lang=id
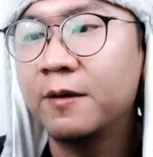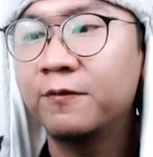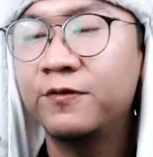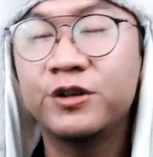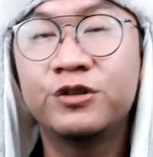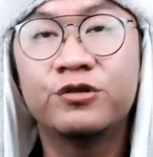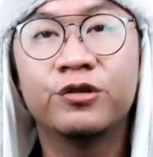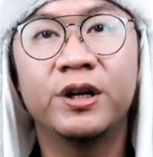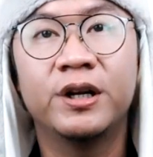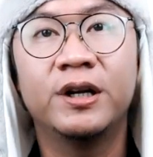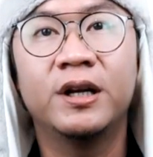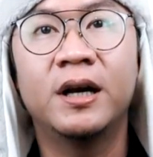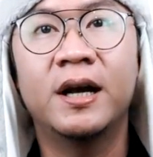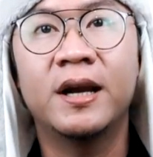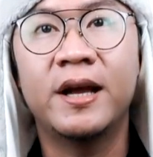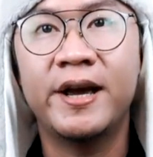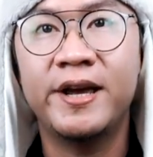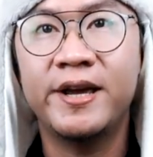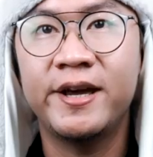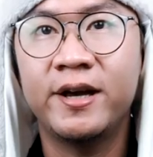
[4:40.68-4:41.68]
yang featuring
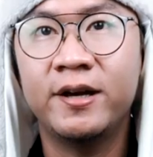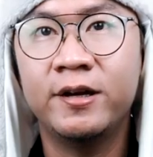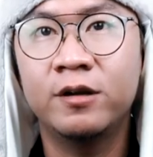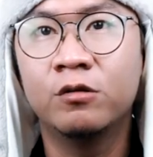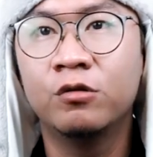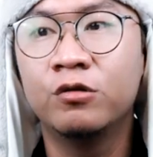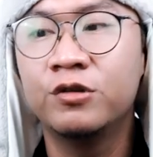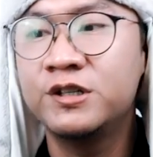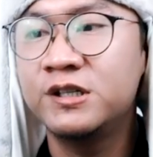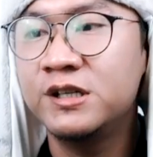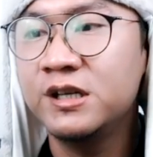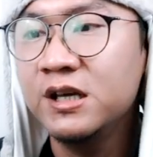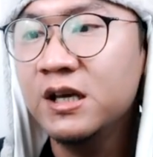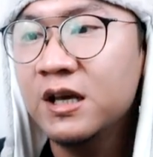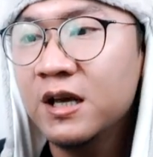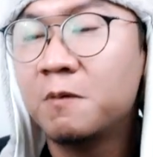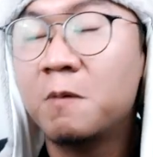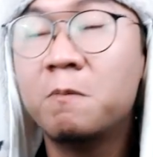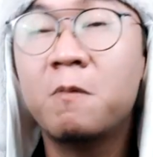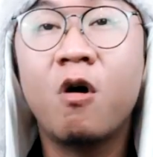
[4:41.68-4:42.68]
dengan Ayah Ilusi
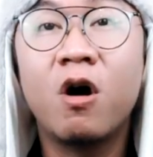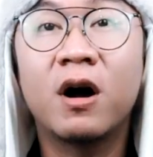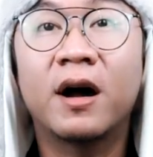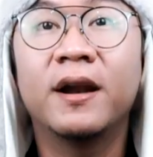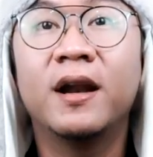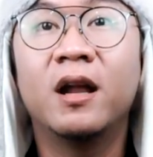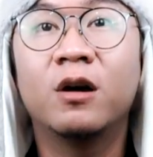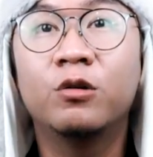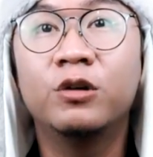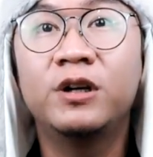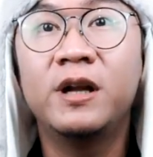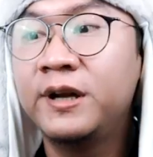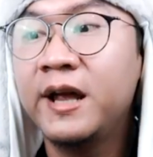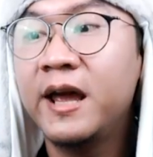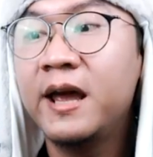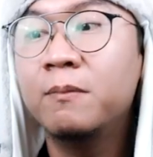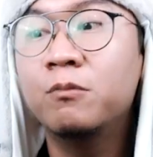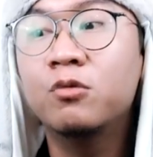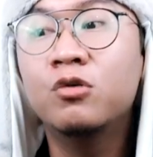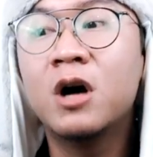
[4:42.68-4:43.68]
Membawakan lagu
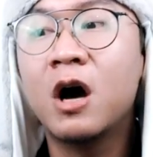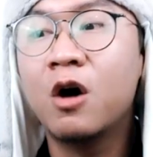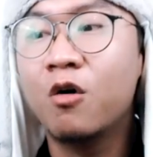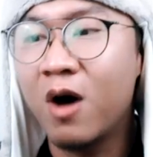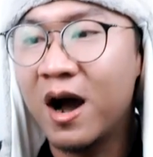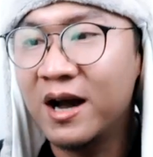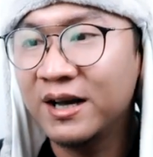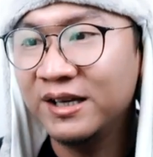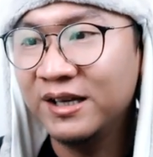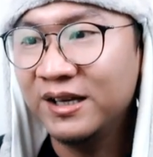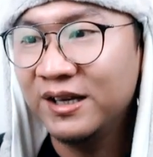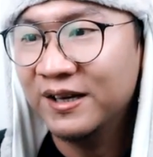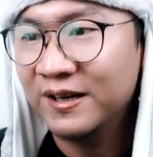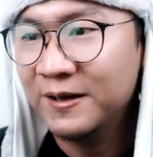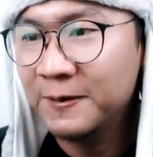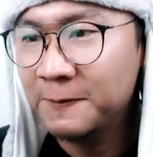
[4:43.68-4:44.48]
De Bunga Wangi